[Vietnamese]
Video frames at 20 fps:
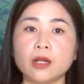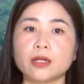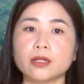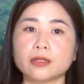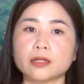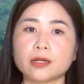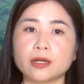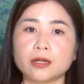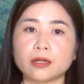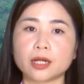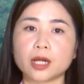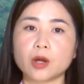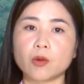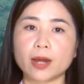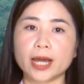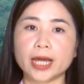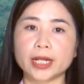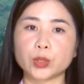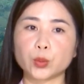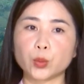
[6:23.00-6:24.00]
Lực lượng
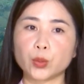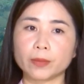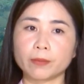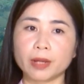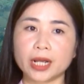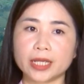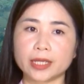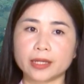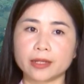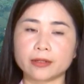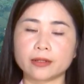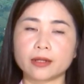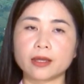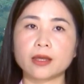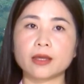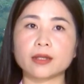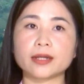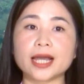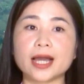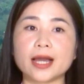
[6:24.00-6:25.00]
công an huyện Bắc Yên
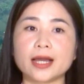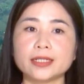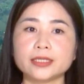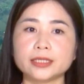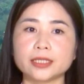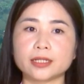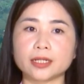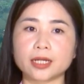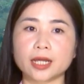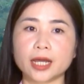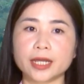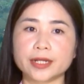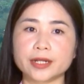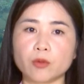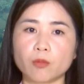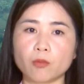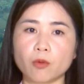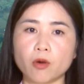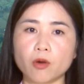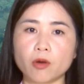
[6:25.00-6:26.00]
đã triển khai
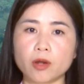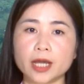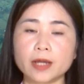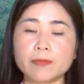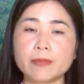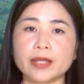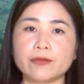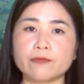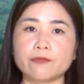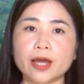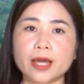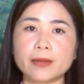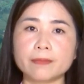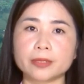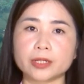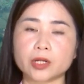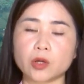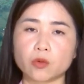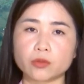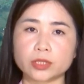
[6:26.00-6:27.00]
đồng bộ các biện pháp
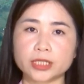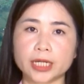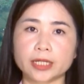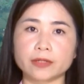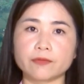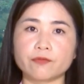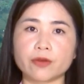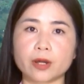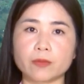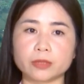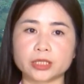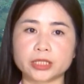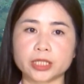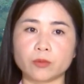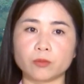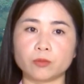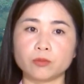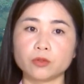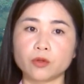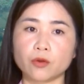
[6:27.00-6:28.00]
đấu tranh phòng
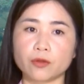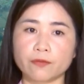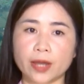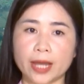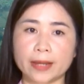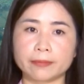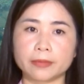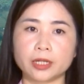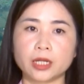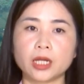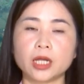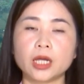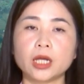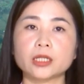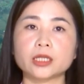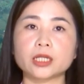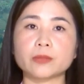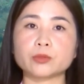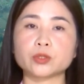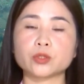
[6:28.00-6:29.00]
chống tội phạm,
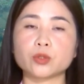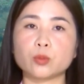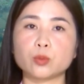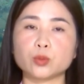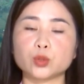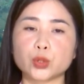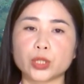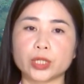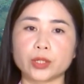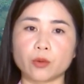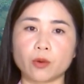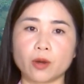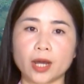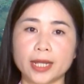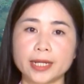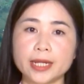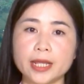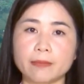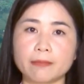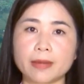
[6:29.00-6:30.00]
tập trung chuyển
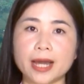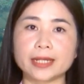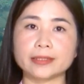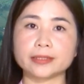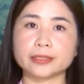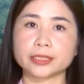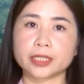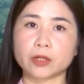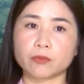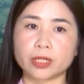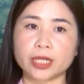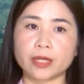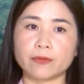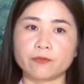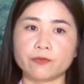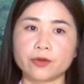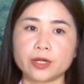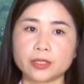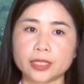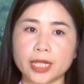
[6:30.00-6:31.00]
hóa địa bàn trọng
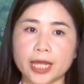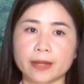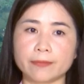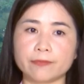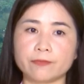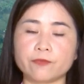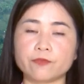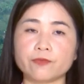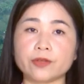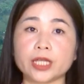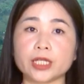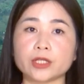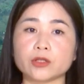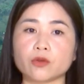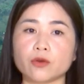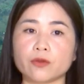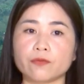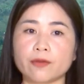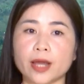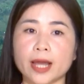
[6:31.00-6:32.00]
điểm phức tạp
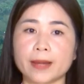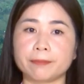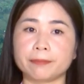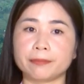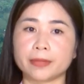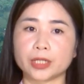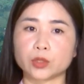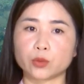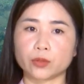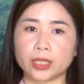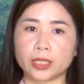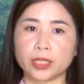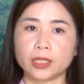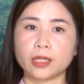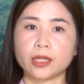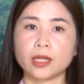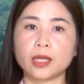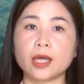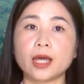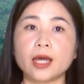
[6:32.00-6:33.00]
về tội phạm ma
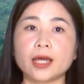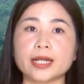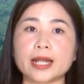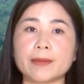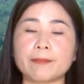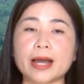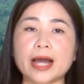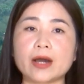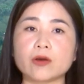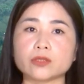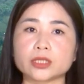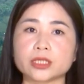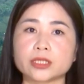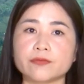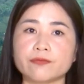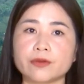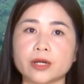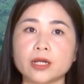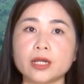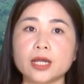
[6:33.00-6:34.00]
túy, đảm bảo
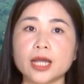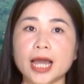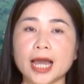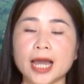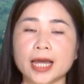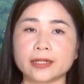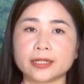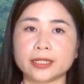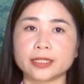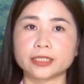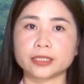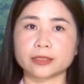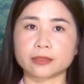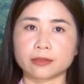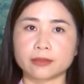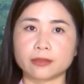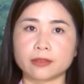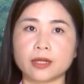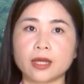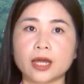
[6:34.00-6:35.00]
giữ vững an ninh trật
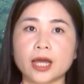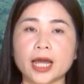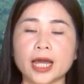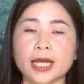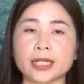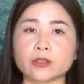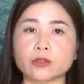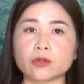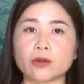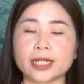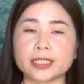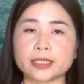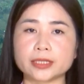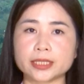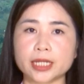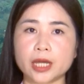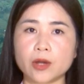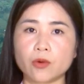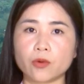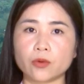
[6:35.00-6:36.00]
tự, an
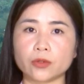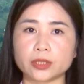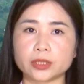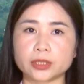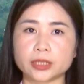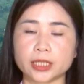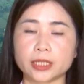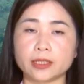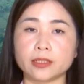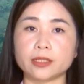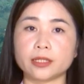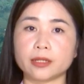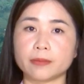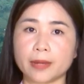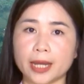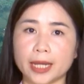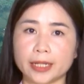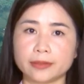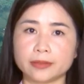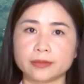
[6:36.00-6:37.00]
toàn xã hội trên
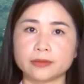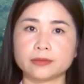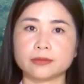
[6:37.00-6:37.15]
địa bàn.